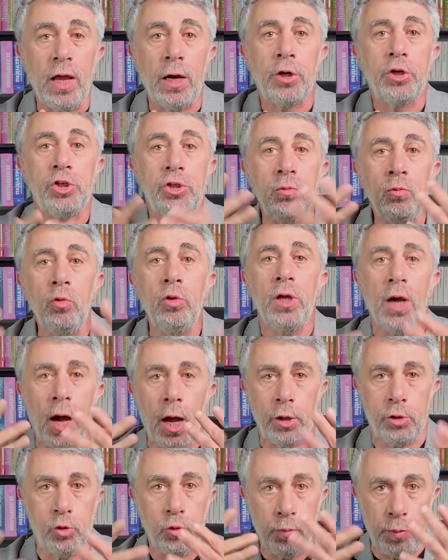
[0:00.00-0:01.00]
говоря, к чему я
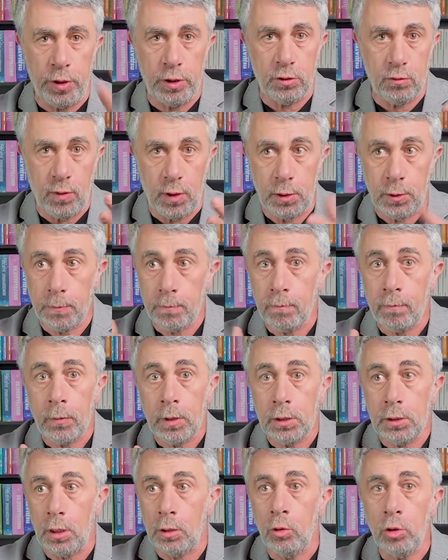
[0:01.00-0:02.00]
хочу призвать?
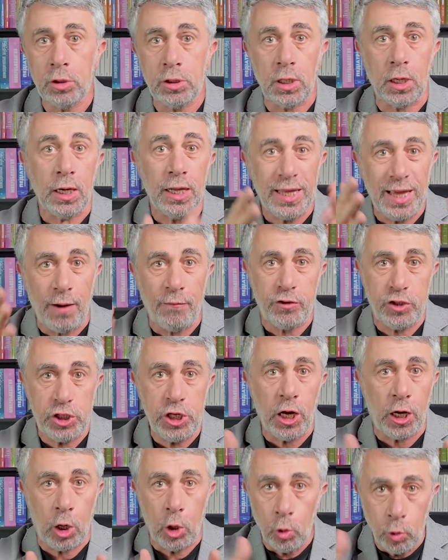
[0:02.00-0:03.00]
С одной стороны, я
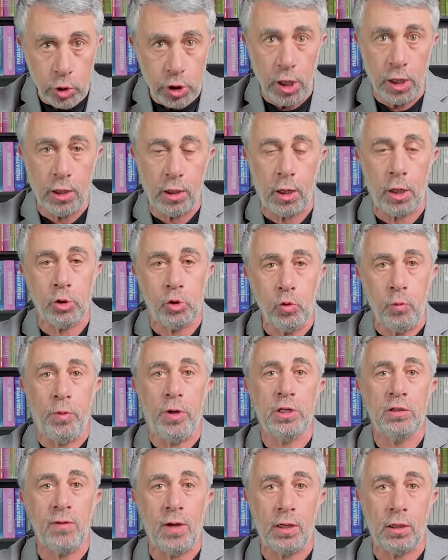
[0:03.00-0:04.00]
всех людей хочу
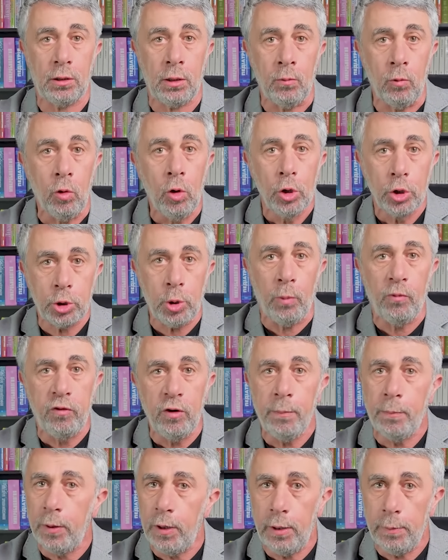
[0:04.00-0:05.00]
призвать к тому, чтобы
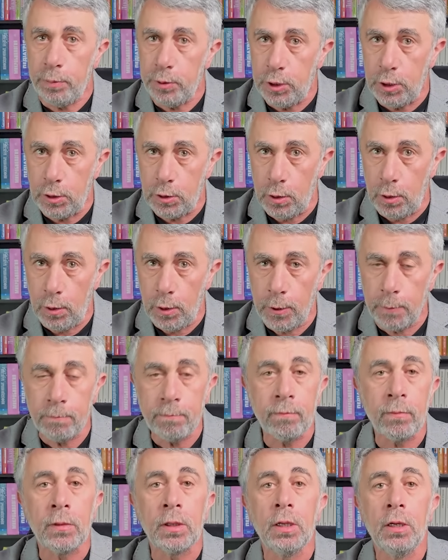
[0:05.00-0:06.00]
вы были бдительны.
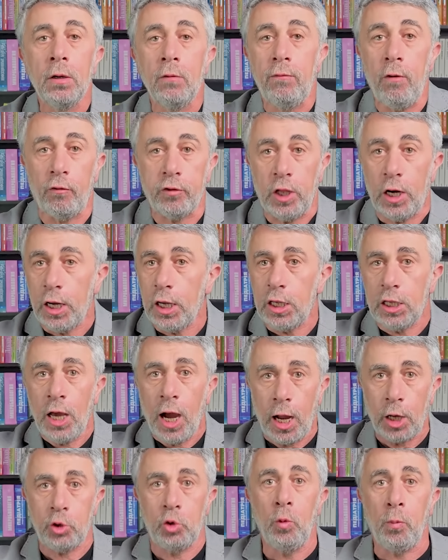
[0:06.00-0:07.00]
Во-вторых,
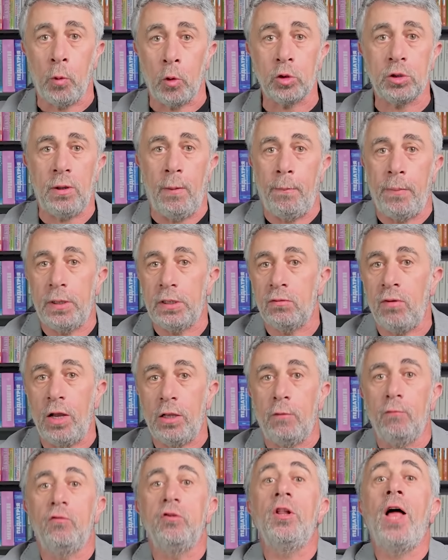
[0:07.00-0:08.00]
я хочу просто
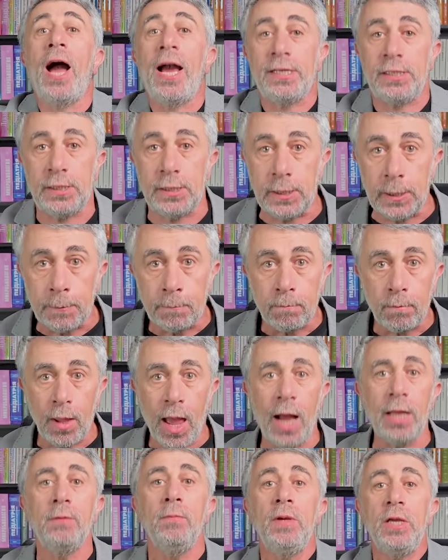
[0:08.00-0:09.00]
призвать власти,
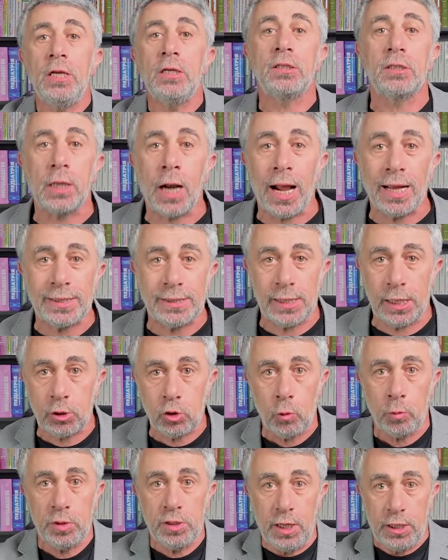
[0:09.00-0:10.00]
администрации,
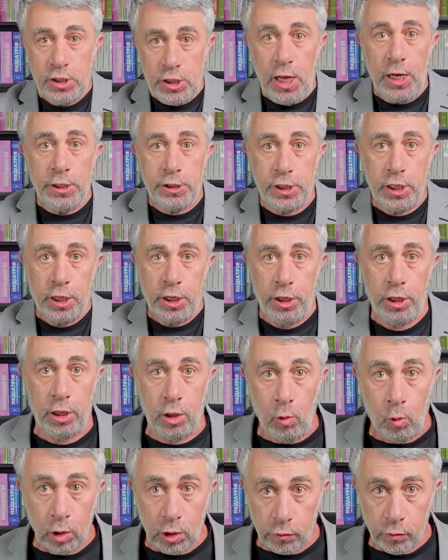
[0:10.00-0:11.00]
особенно сельских
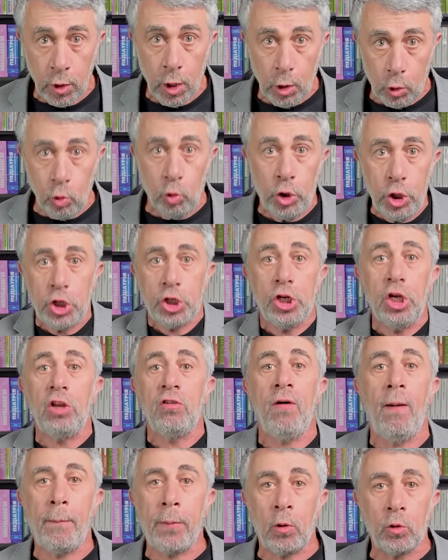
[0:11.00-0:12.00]
регионов, ну,
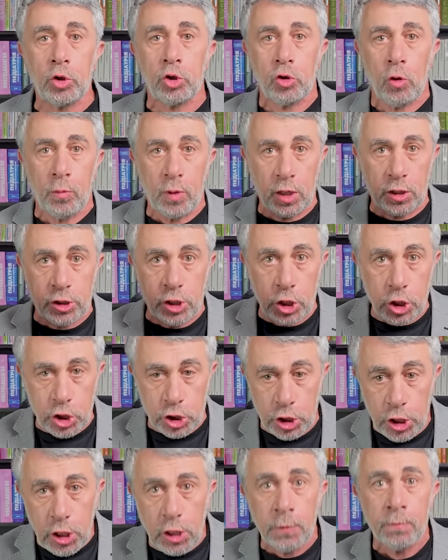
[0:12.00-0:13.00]
решить вопрос, чтобы
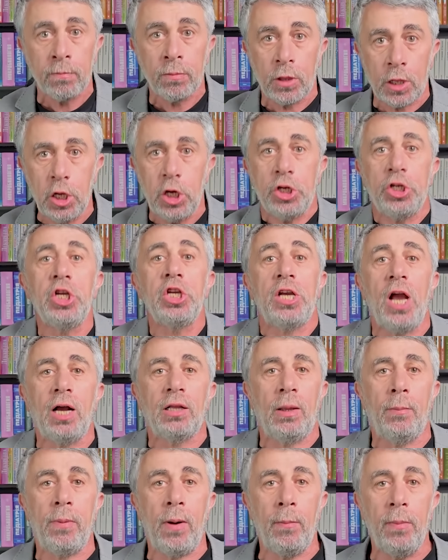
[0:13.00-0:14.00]
разрешить и решить
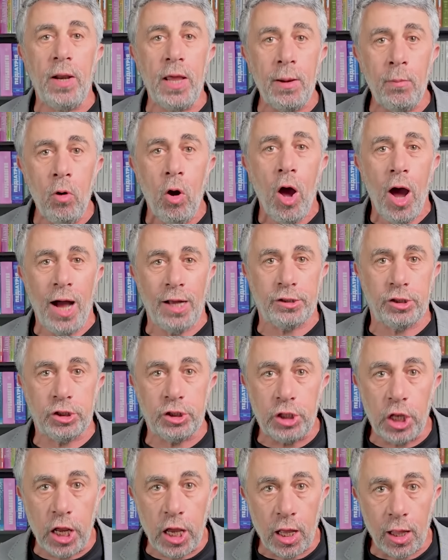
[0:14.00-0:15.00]
как-то проблему
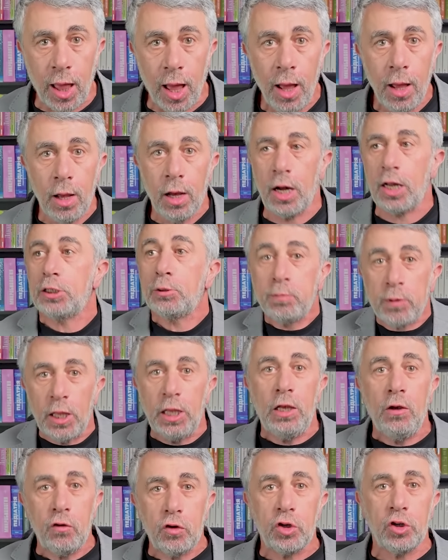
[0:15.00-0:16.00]
отстрела
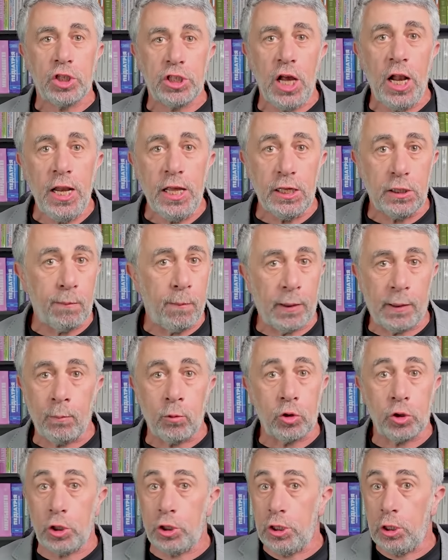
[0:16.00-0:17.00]
расплодившихся лис,
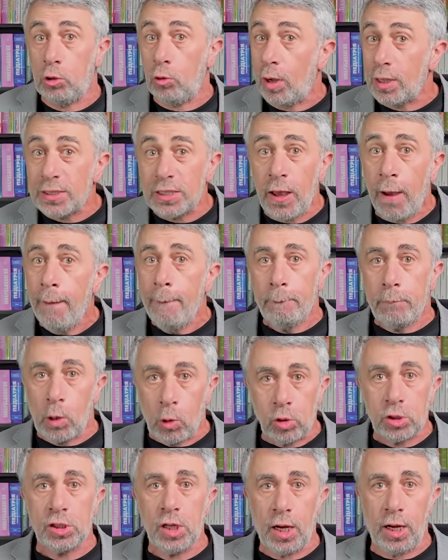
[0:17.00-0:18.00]
потому что ситуация
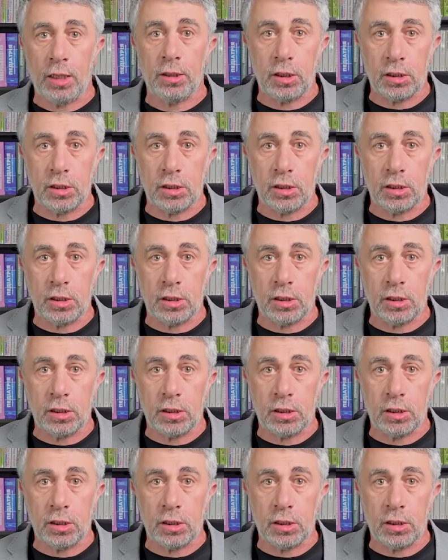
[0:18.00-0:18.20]
просто